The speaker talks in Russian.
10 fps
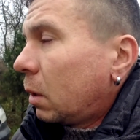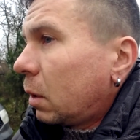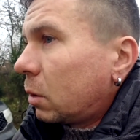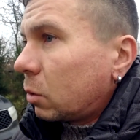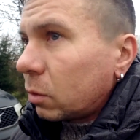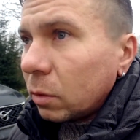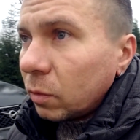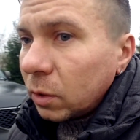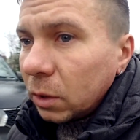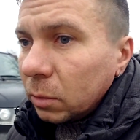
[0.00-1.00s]
Я часов
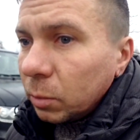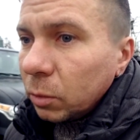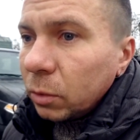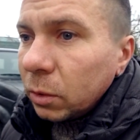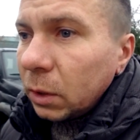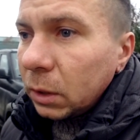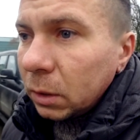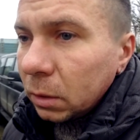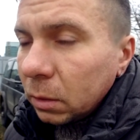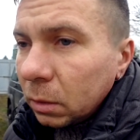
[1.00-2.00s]
в 6 буду здесь